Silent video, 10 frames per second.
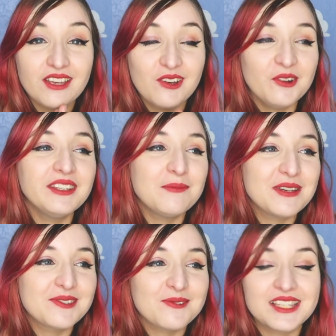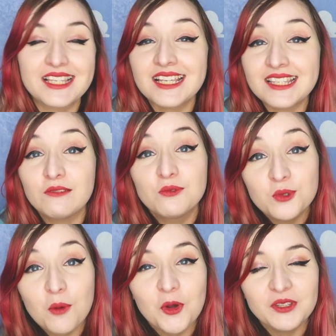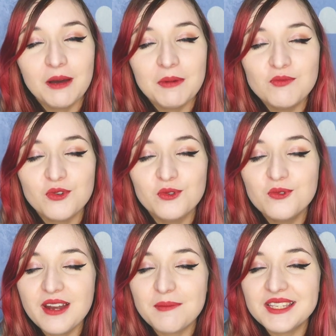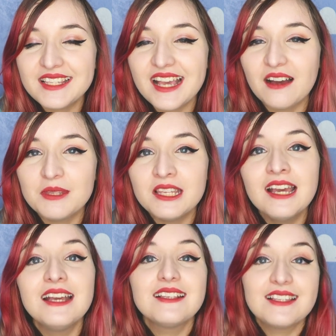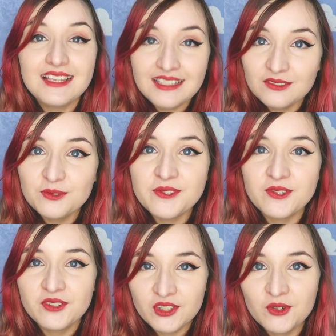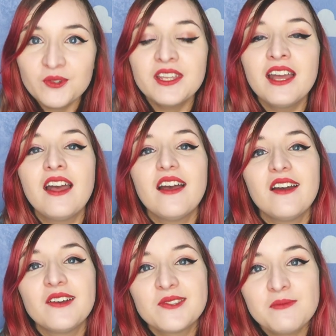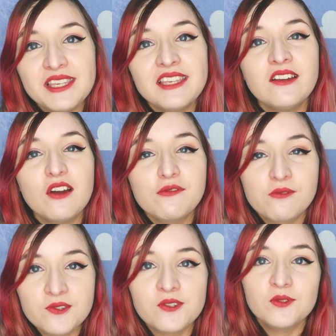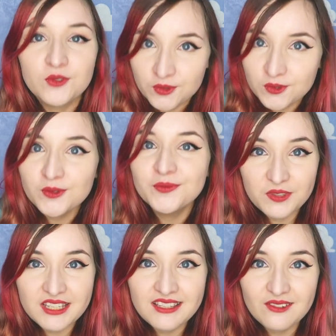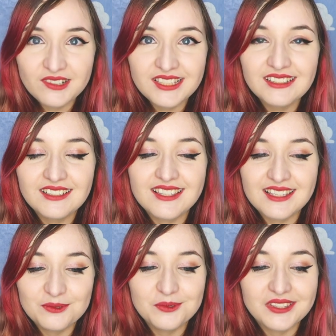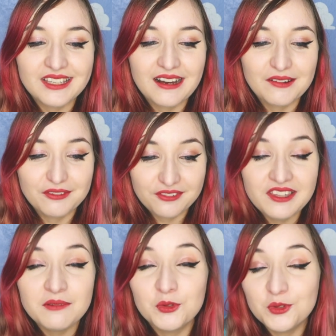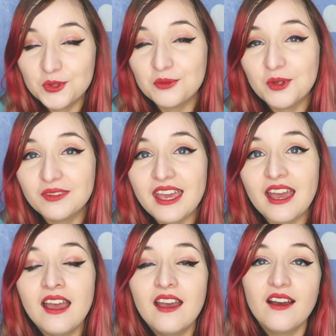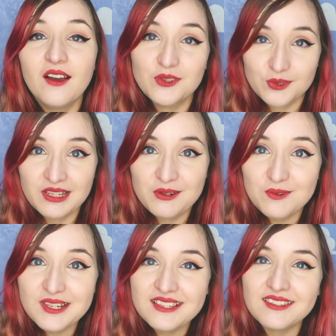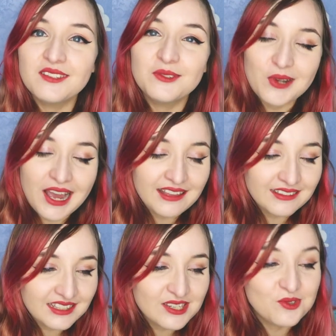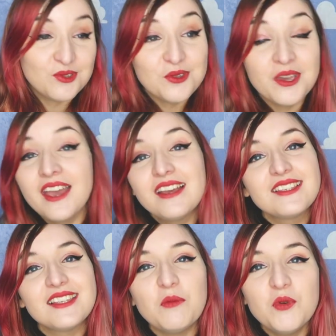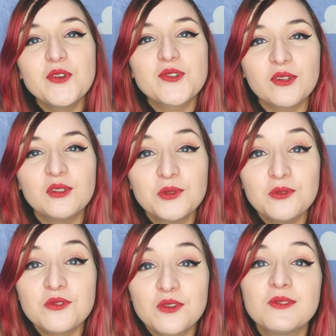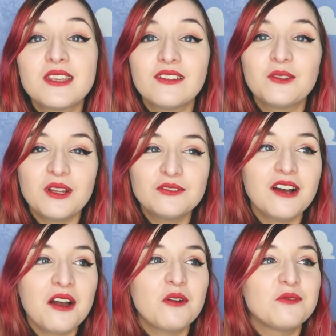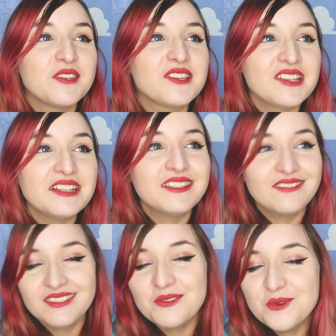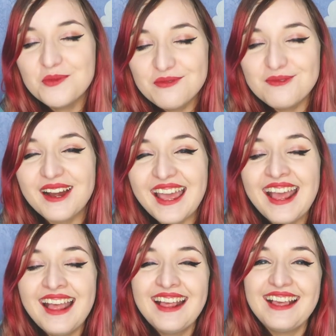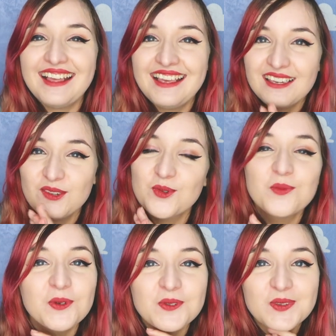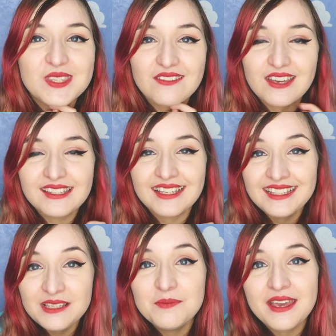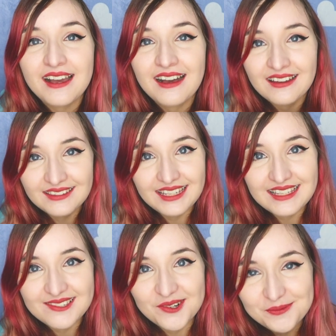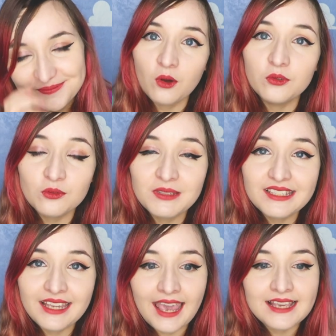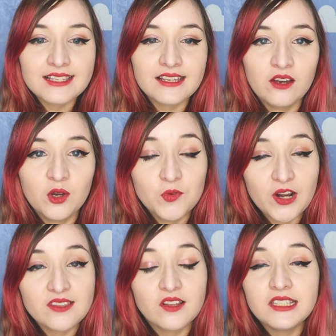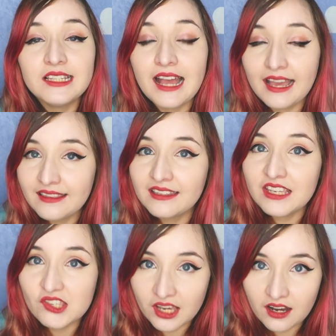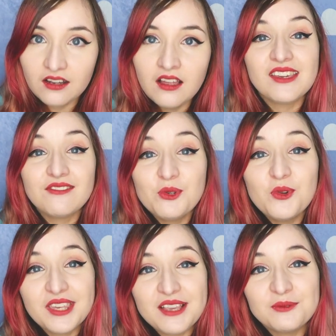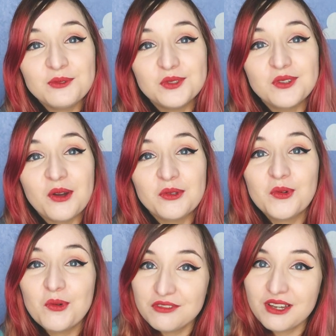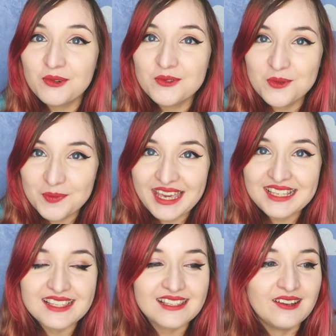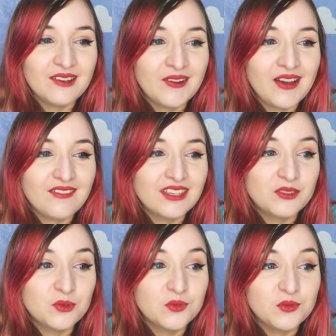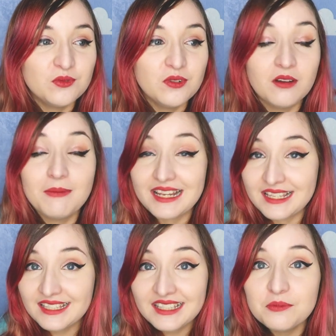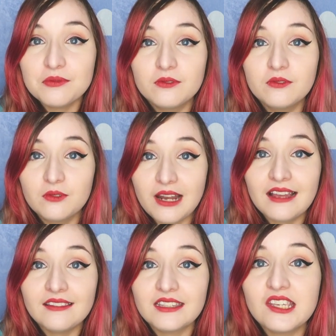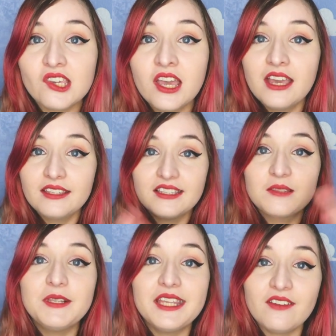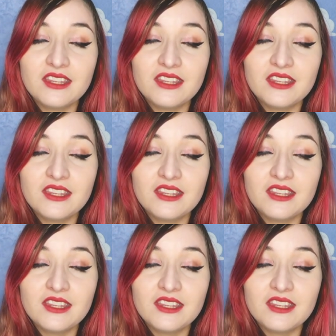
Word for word: avec grande impatience et ça ça vous surprendra pas pour le coup la Pixie Army c'est Into the Unknown euh, The Making of Frozen 2. Tout est dit dans le titre c'est donc un film documentaire euh, sur les coulisses de la Reine des Neiges 2. C'est un peu le genre de bonus que vous avez le droit de voir quand vous achetez le DVD ou le Blu-ray et je pense que ça va être hyper intéressant. En 2013, euh, pour la sortie de La Reine des Neiges 1, j'avais eu l'occasion de voir une conférence de presse euh, avec du coup euh, bah, les équipes de la Reine des Neiges qui expliquaient